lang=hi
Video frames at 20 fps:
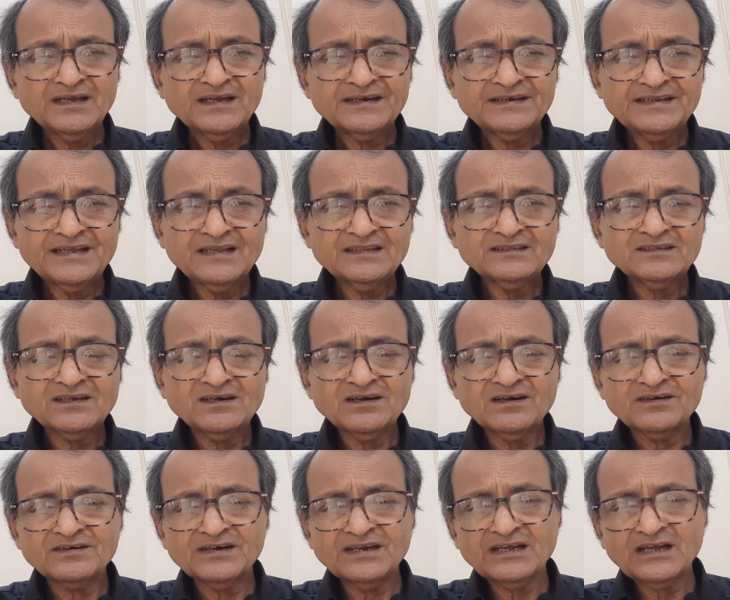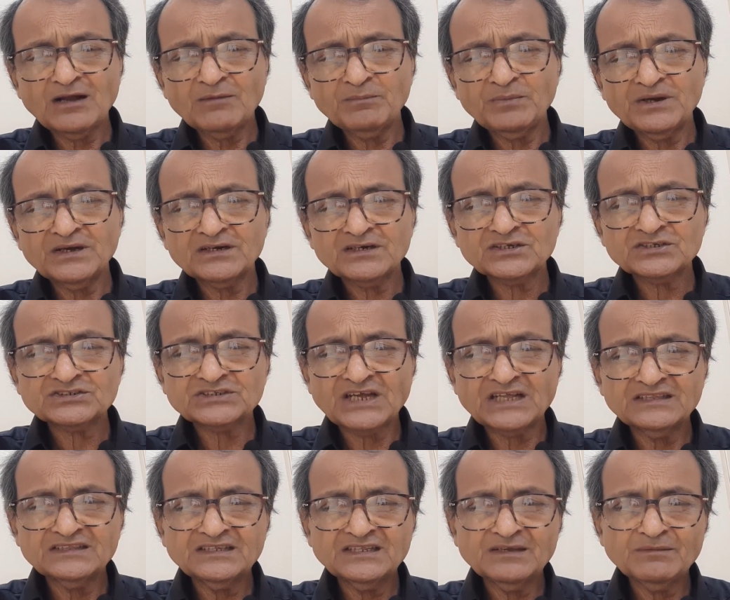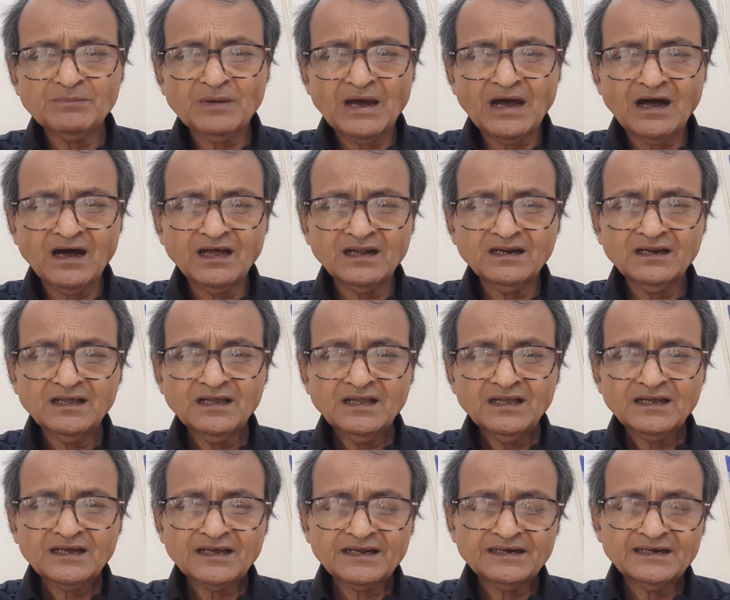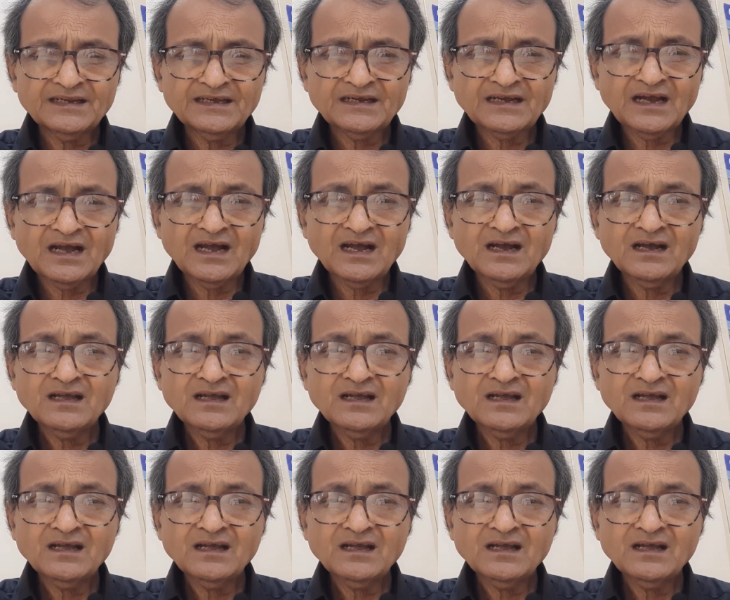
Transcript: नियंत्रण रेखा पर शांति बहाल करने का